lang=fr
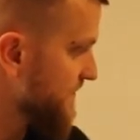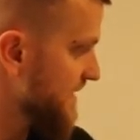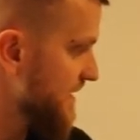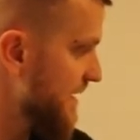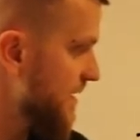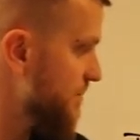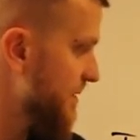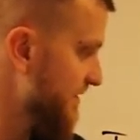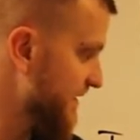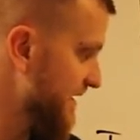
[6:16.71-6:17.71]
qui est
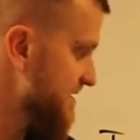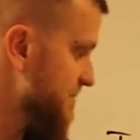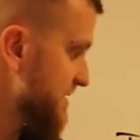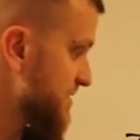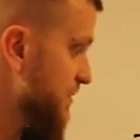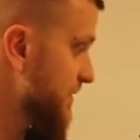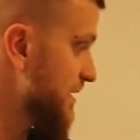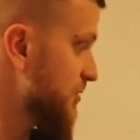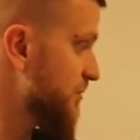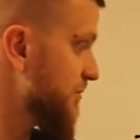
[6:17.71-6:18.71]
perfect parce qu'on
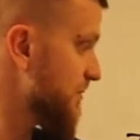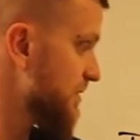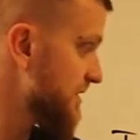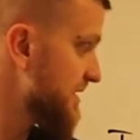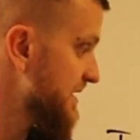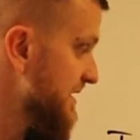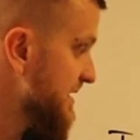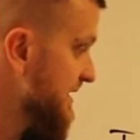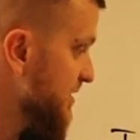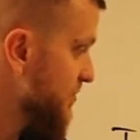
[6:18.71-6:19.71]
a
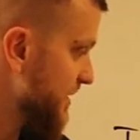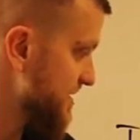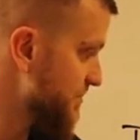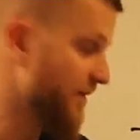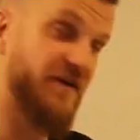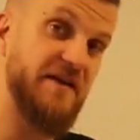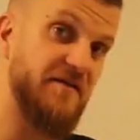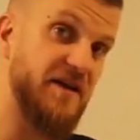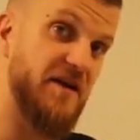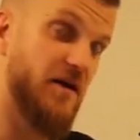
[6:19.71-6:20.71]
l'idée du present perfect
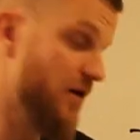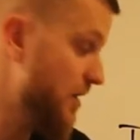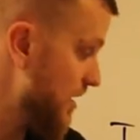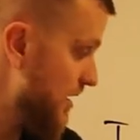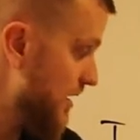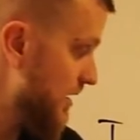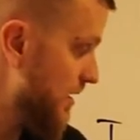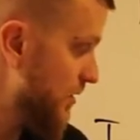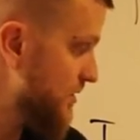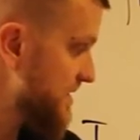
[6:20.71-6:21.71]
avec euh,
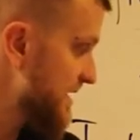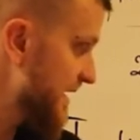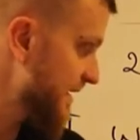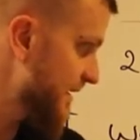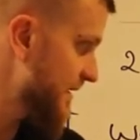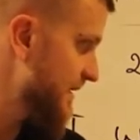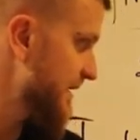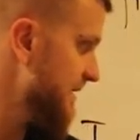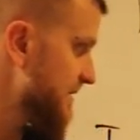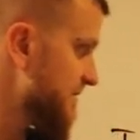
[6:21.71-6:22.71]
auxiliaire
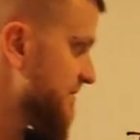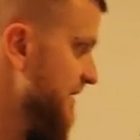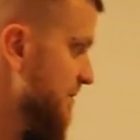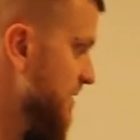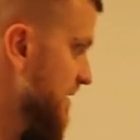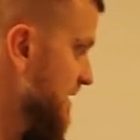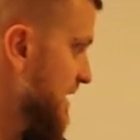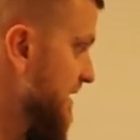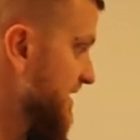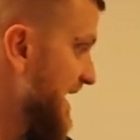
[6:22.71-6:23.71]
et verbe
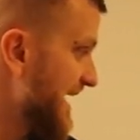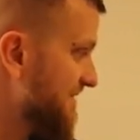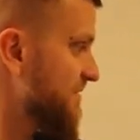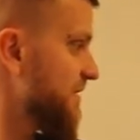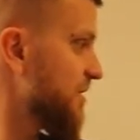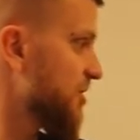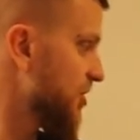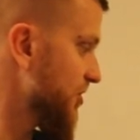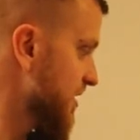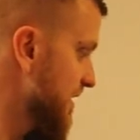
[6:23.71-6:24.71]
avec have
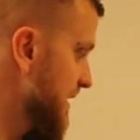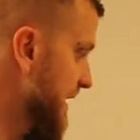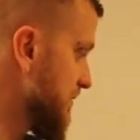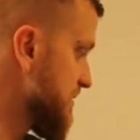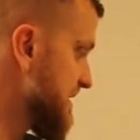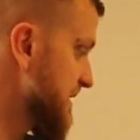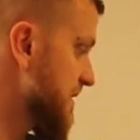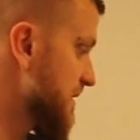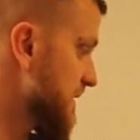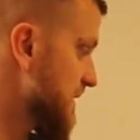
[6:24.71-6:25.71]
gone et donc c'est
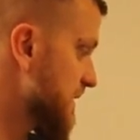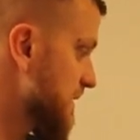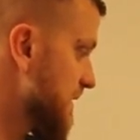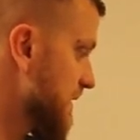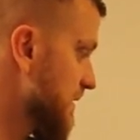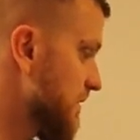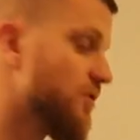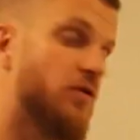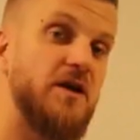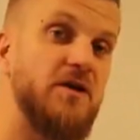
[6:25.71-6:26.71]
euh,
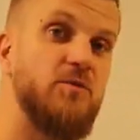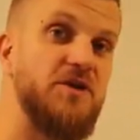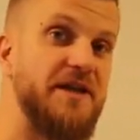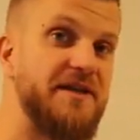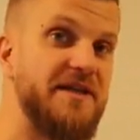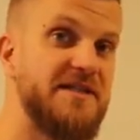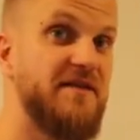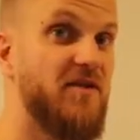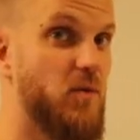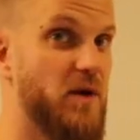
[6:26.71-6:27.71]
on a une modalité ici
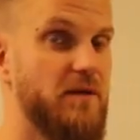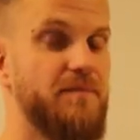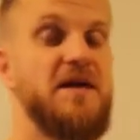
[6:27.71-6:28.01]
avec will.